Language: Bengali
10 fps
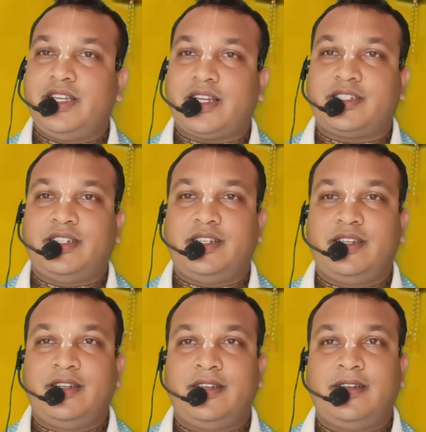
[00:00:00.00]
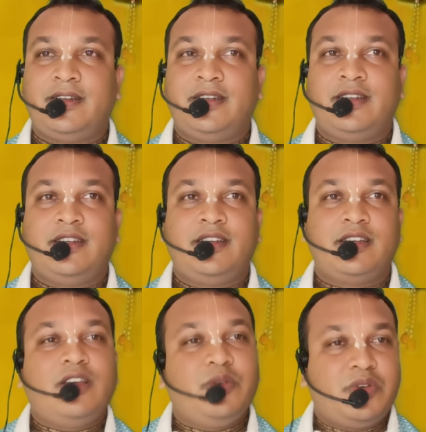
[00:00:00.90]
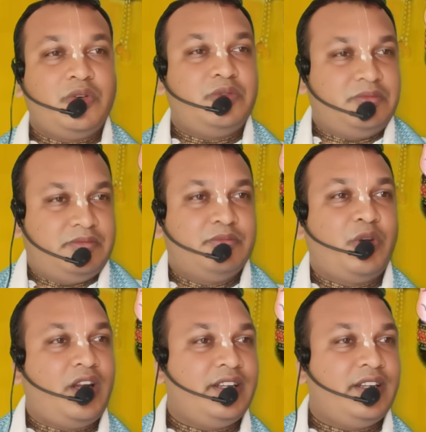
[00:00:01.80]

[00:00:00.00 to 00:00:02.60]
আসে কেউ কেউ বলেন